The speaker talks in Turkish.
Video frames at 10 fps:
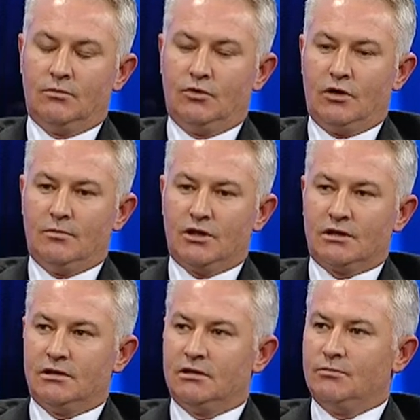Bu
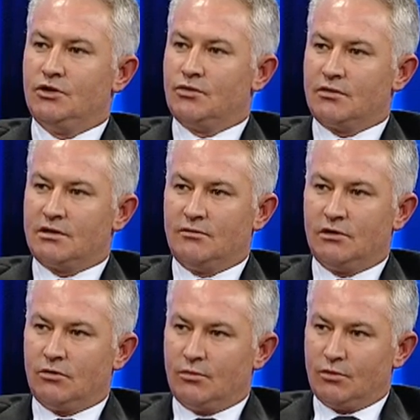amaçla da birçok
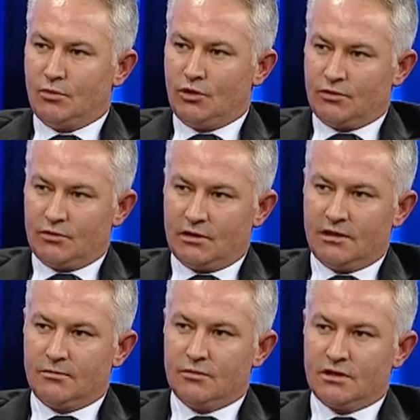sivil toplum
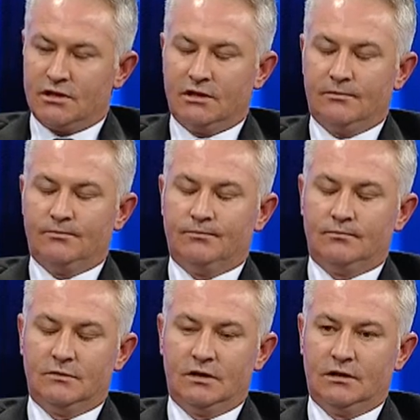örgütlerimizle, e,
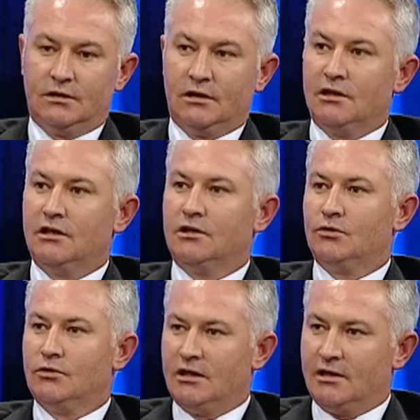kanaat
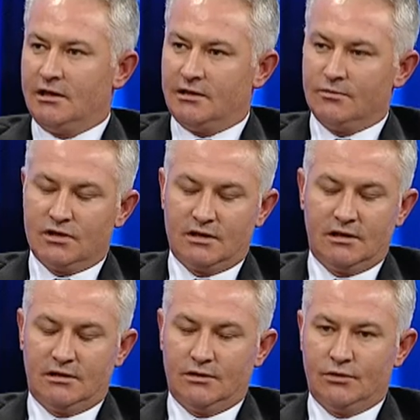
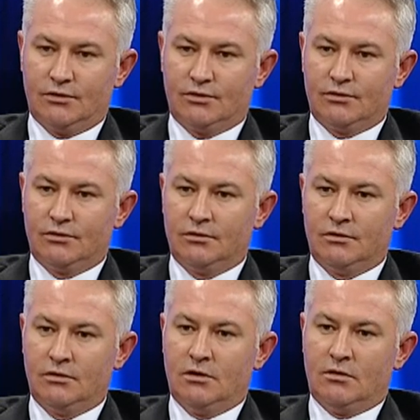önderlerimizle de görüştük.
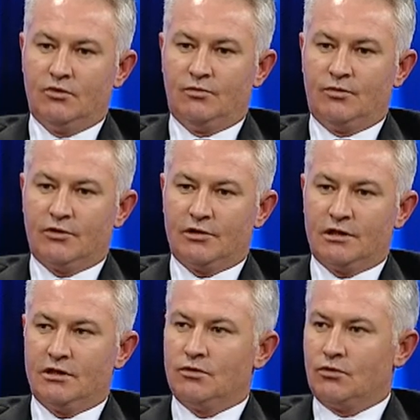Bu
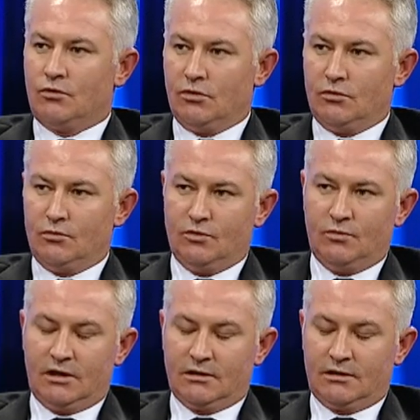projeye çok
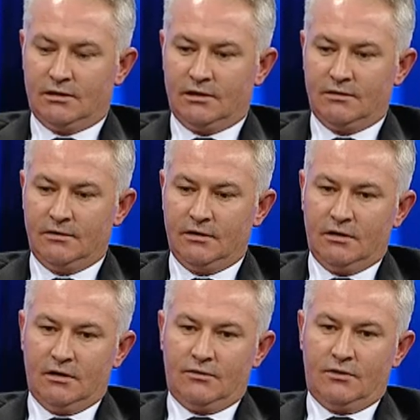olumlu baktılar.
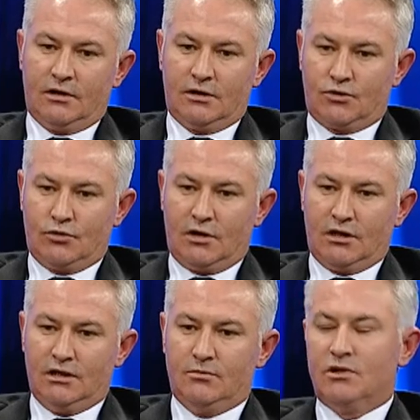Fakat şu
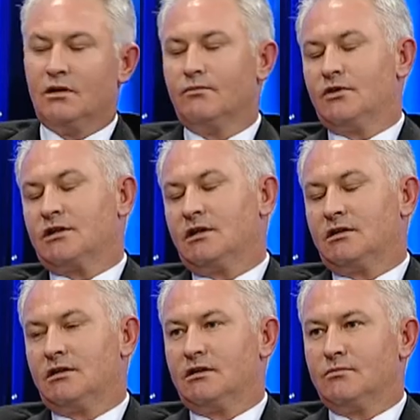an imkan ve
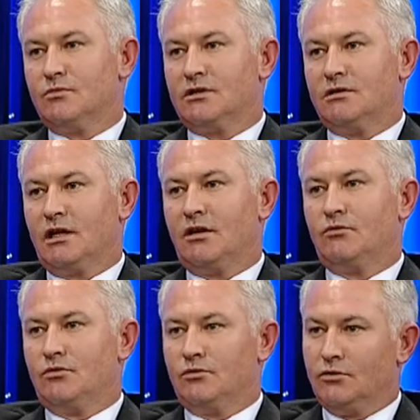şartlarımızın en
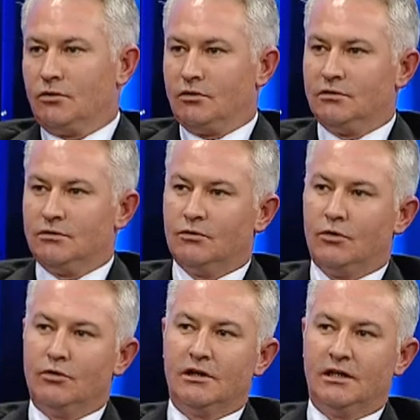uygun olduğu
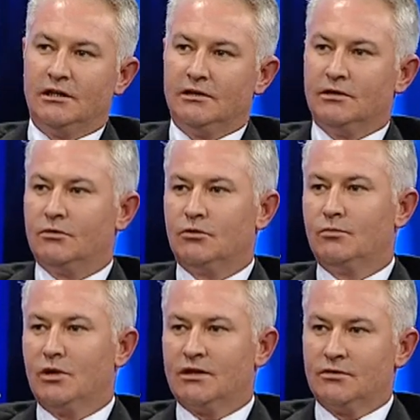Konya ilinde
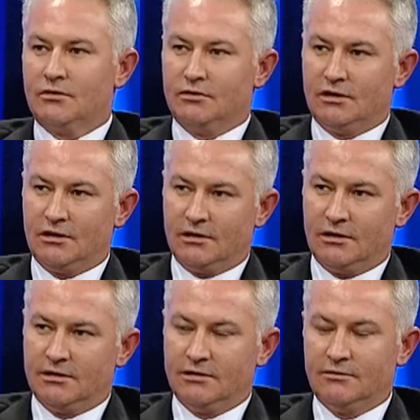kurmak zorunda
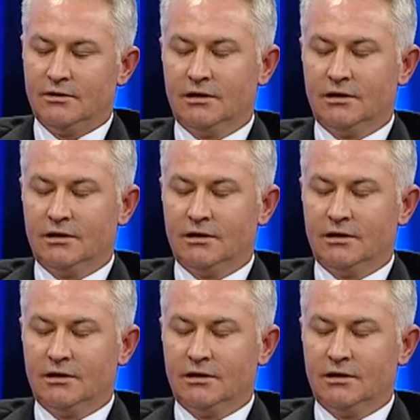kaldık